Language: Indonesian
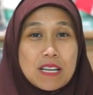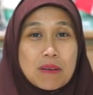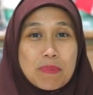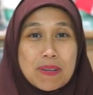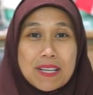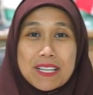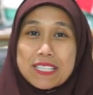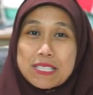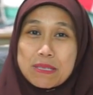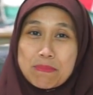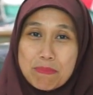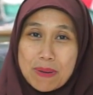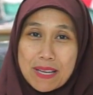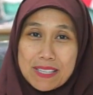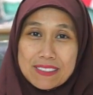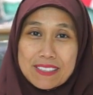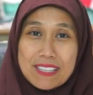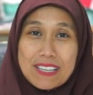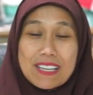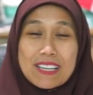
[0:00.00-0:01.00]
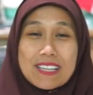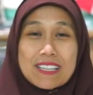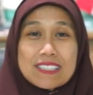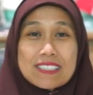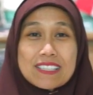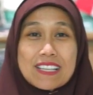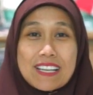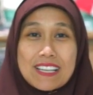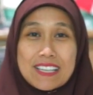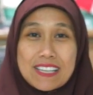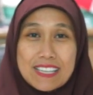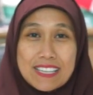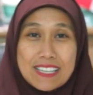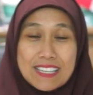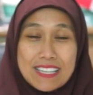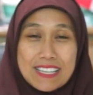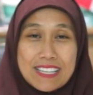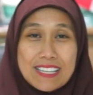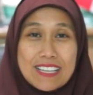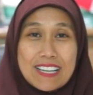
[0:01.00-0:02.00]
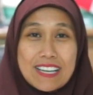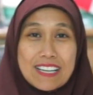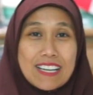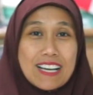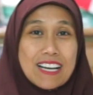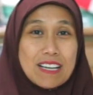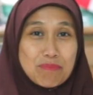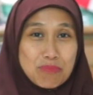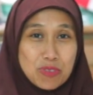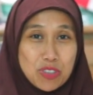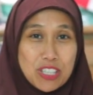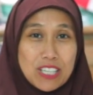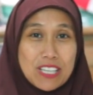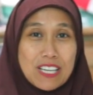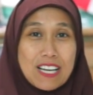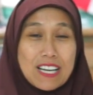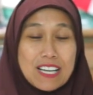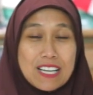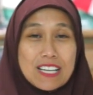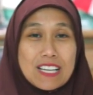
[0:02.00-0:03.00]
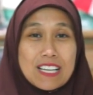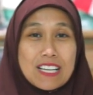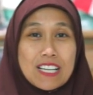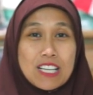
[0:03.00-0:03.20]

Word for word: Pada kesempatan hari ini alhamdulillah